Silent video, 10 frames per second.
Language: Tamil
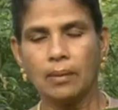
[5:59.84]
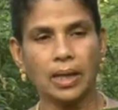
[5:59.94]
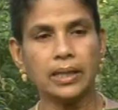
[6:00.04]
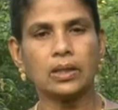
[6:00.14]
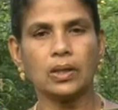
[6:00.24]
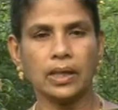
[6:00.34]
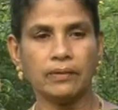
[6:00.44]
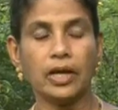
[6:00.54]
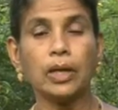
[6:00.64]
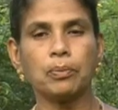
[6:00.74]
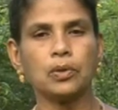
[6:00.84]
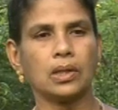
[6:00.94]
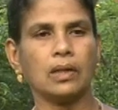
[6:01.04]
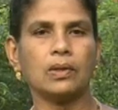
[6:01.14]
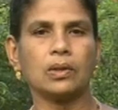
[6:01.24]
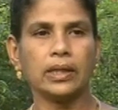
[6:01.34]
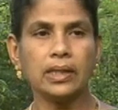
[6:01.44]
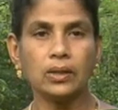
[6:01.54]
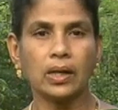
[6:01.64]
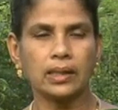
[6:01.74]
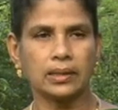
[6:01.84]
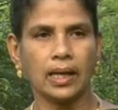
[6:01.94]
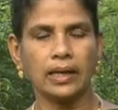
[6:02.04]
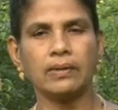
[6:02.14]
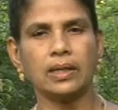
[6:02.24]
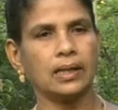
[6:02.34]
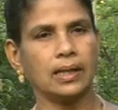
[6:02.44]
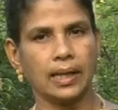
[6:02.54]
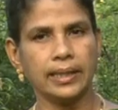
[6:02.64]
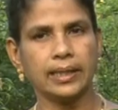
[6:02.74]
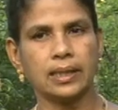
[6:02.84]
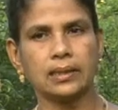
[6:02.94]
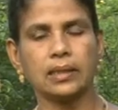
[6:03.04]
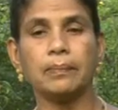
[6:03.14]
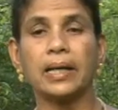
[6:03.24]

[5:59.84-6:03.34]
மண்ணுக்குள்ளே வேர்ப்புழுக்கள் வரும் இதோட தாய் வண்டுகளை அழிக்கிறதுக்கு